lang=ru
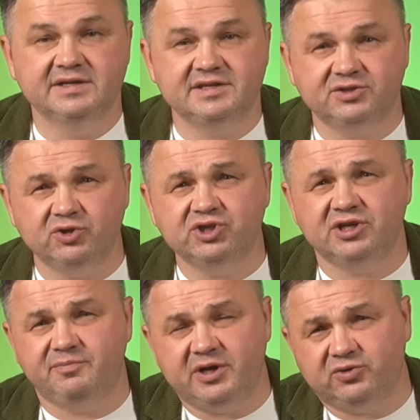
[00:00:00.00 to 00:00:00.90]
Застройщики
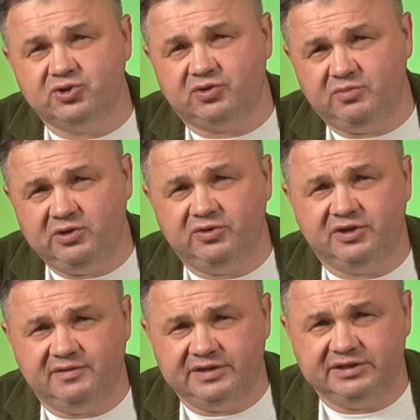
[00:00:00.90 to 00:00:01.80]
рапортуют, что миллионы
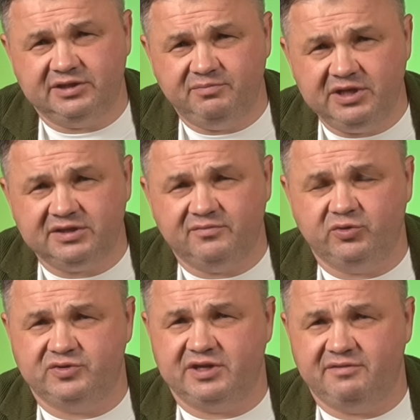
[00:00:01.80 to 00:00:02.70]
квадратных метров
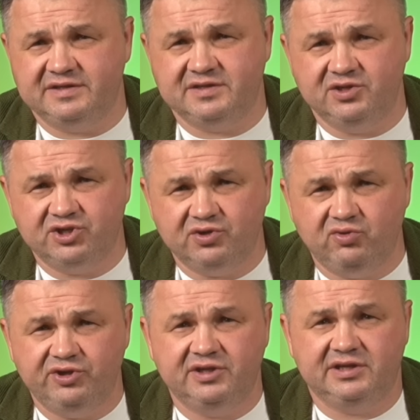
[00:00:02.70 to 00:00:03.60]
будут сдаваться
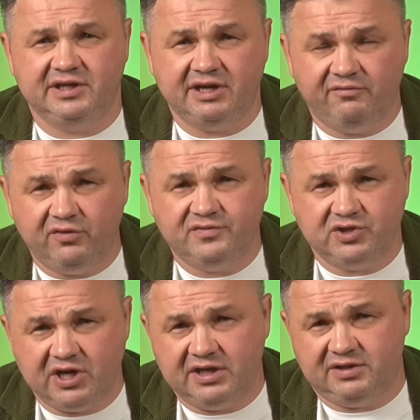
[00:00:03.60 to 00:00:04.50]
ежегодно. Для кого
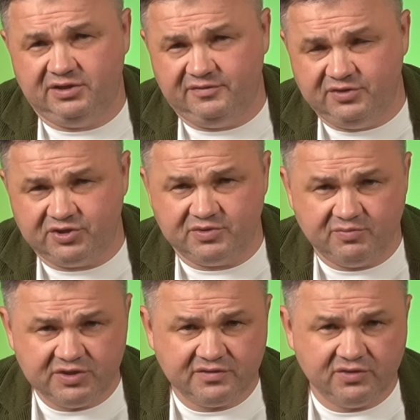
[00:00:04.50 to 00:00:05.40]
вся эта недвижимость?
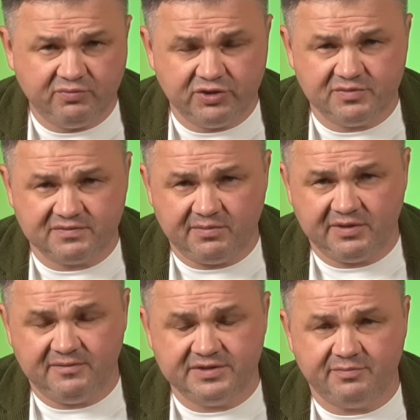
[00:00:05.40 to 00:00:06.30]
Мы сегодня будем с вами
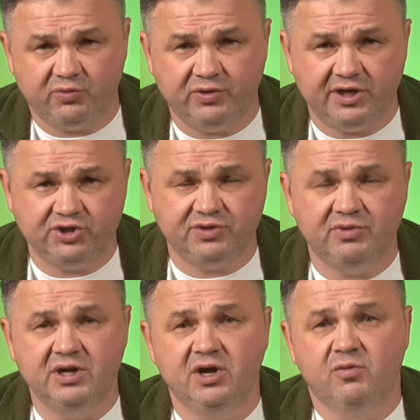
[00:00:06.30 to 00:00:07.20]
говорить о
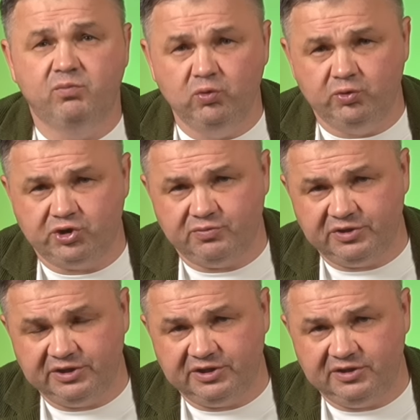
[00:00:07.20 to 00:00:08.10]
пугающем будущем
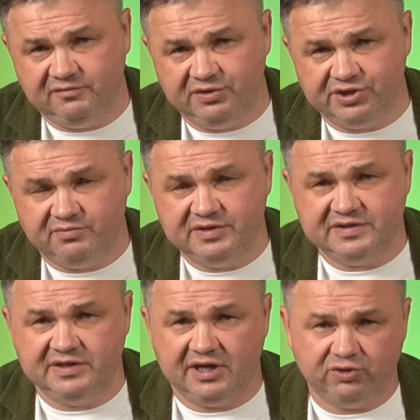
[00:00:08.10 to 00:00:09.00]
рынка
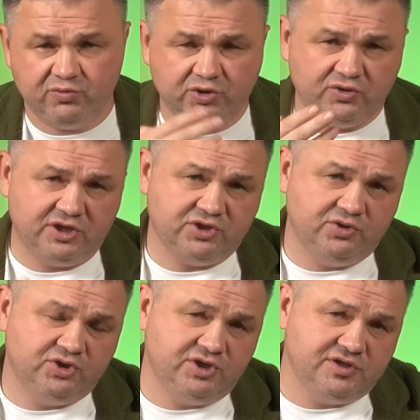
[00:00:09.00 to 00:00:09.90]
недвижимости, о том, что нас
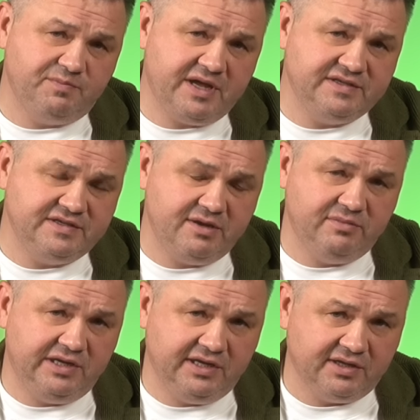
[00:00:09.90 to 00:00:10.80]
ждет через
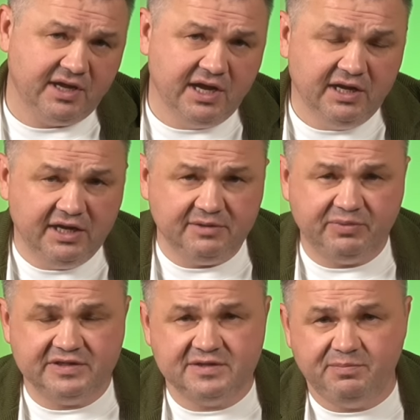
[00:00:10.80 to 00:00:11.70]
5-7 лет. И это
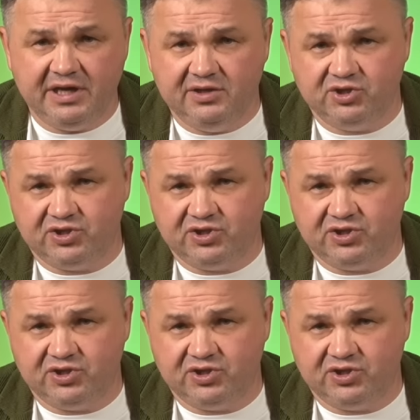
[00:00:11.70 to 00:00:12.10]
принципиально